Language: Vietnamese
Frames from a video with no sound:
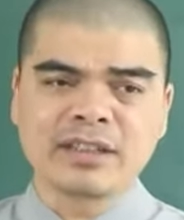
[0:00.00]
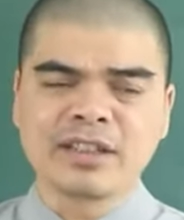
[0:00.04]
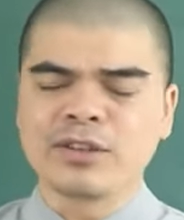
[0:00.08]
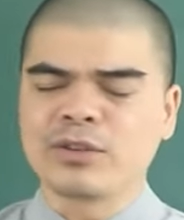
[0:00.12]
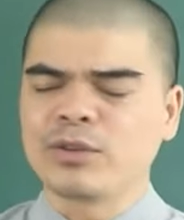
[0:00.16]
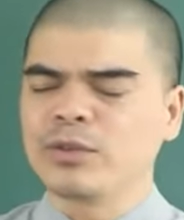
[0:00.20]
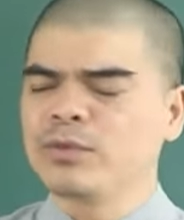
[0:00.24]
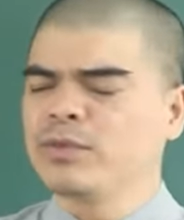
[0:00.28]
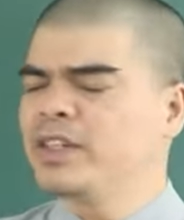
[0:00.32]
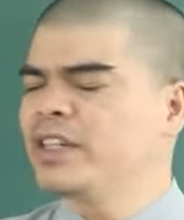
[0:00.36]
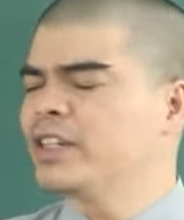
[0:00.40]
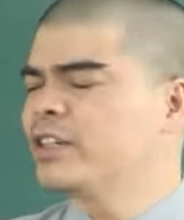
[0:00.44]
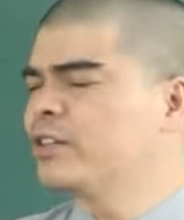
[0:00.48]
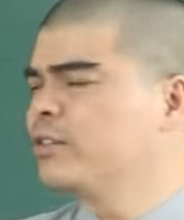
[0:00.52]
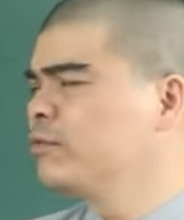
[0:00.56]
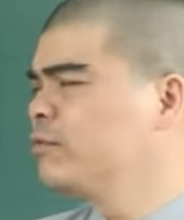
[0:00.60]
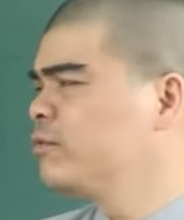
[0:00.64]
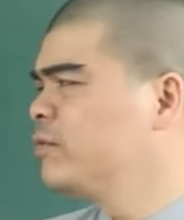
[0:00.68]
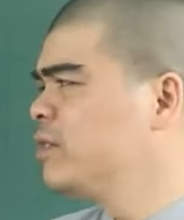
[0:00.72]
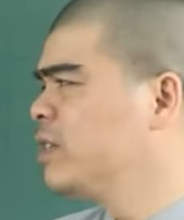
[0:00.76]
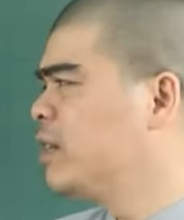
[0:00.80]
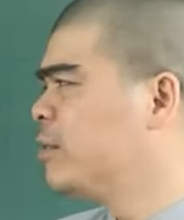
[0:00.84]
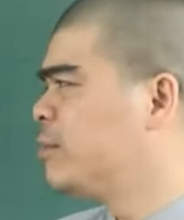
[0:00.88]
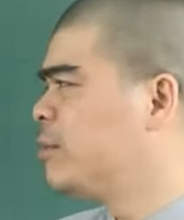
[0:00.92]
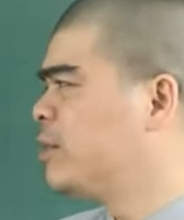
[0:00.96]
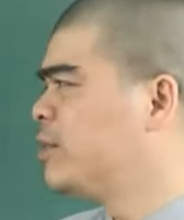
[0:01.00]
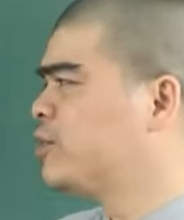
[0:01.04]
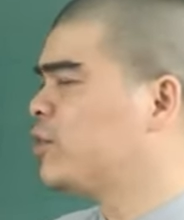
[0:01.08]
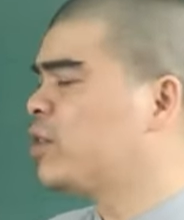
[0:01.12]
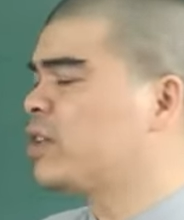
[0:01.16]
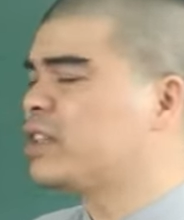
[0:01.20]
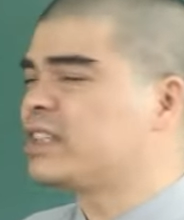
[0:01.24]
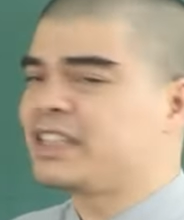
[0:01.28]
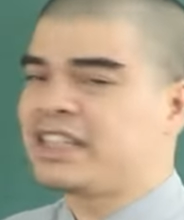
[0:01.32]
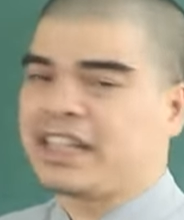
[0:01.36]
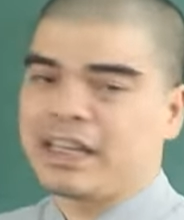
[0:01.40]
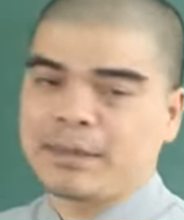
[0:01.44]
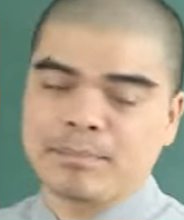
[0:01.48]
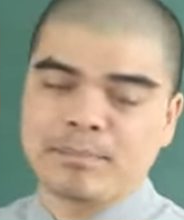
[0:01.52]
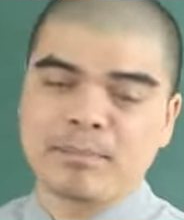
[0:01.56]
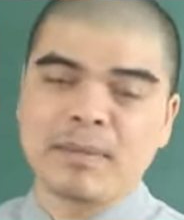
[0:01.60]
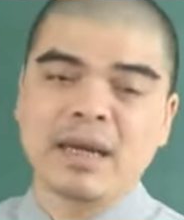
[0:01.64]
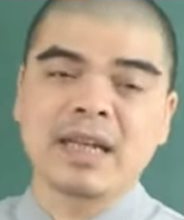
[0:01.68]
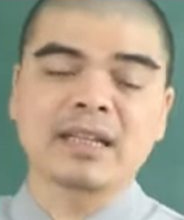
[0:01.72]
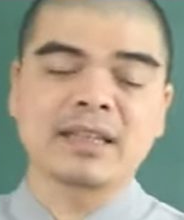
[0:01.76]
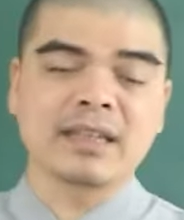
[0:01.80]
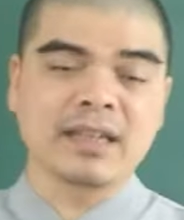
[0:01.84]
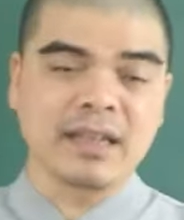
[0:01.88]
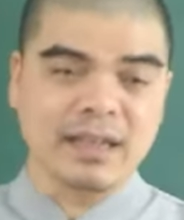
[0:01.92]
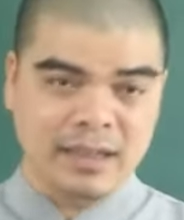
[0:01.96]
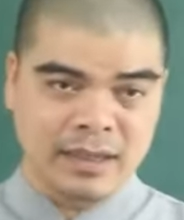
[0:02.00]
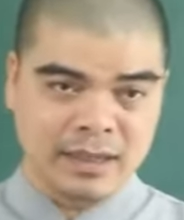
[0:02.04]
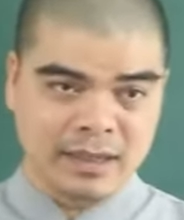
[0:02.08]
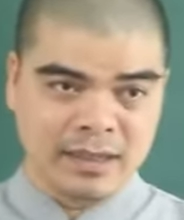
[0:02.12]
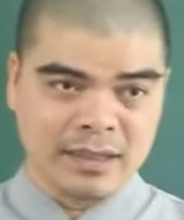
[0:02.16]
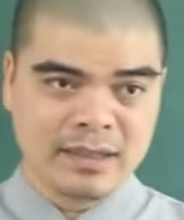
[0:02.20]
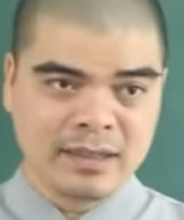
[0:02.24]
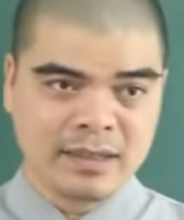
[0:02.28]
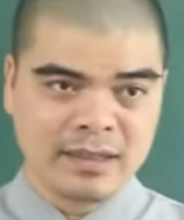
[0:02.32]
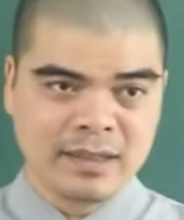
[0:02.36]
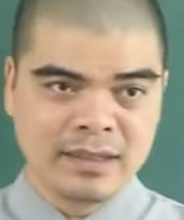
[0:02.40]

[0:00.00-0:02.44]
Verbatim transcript: Thì quý vị cũng vừa mới dọn dẹp ban thờ